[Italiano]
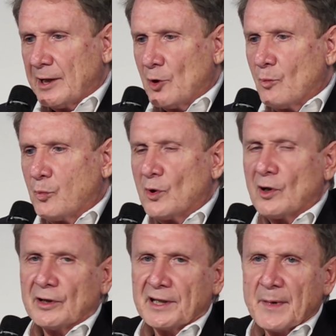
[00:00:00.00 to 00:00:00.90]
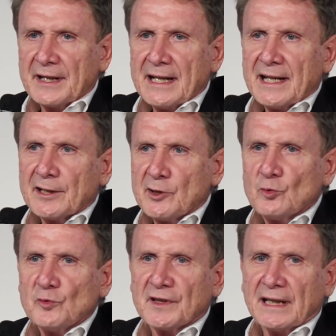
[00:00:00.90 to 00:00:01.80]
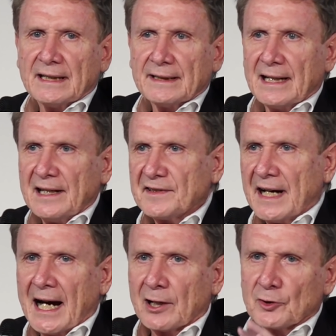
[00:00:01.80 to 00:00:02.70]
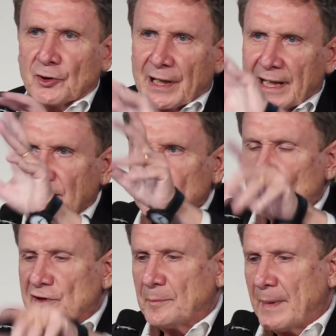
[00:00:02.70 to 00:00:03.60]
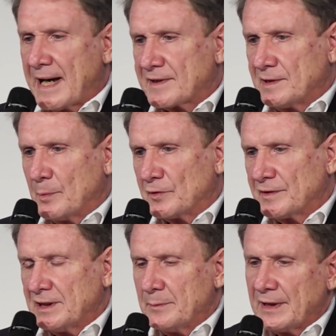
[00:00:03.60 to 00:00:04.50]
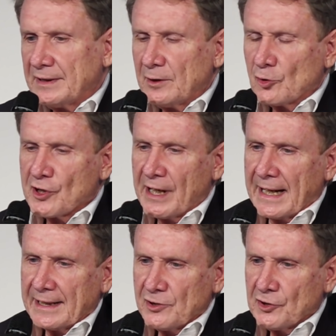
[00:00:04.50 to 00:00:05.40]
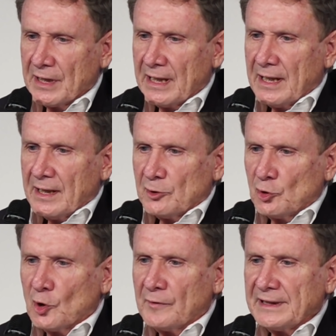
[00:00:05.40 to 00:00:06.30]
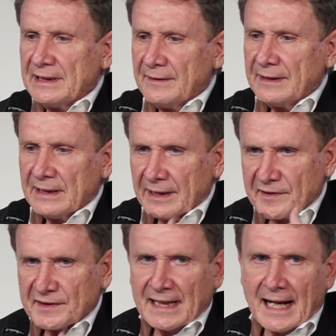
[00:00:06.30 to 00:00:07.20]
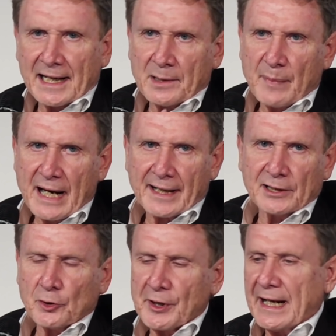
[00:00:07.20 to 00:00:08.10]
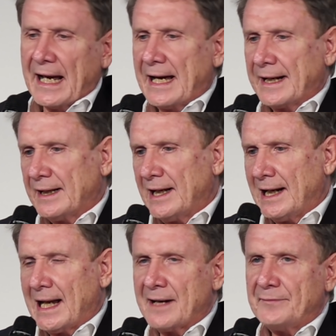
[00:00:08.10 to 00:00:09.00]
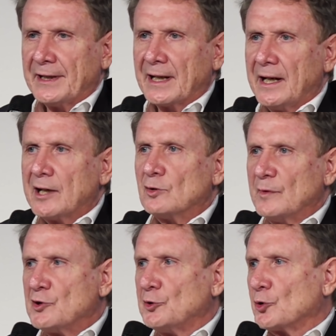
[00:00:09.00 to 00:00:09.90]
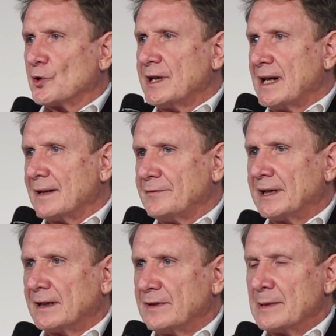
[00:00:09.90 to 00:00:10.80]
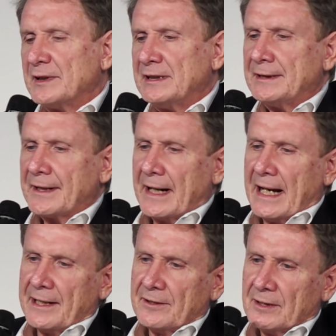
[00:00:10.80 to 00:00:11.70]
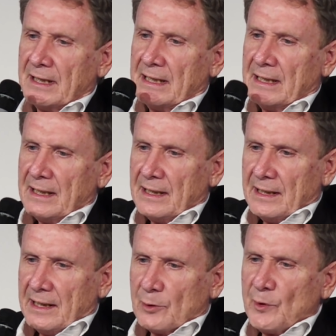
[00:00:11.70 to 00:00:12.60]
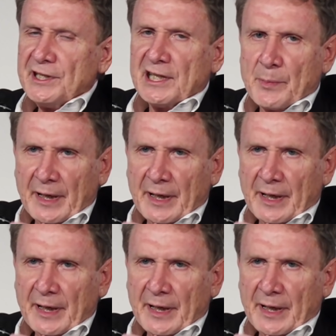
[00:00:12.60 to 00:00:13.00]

e non può rimanere chiusa nell'esagono e nei suoi sparsi possedimenti oceanici. Dove deve restare barra tornare è l'Africa e come ci torni in Africa via Mediterraneo. E quindi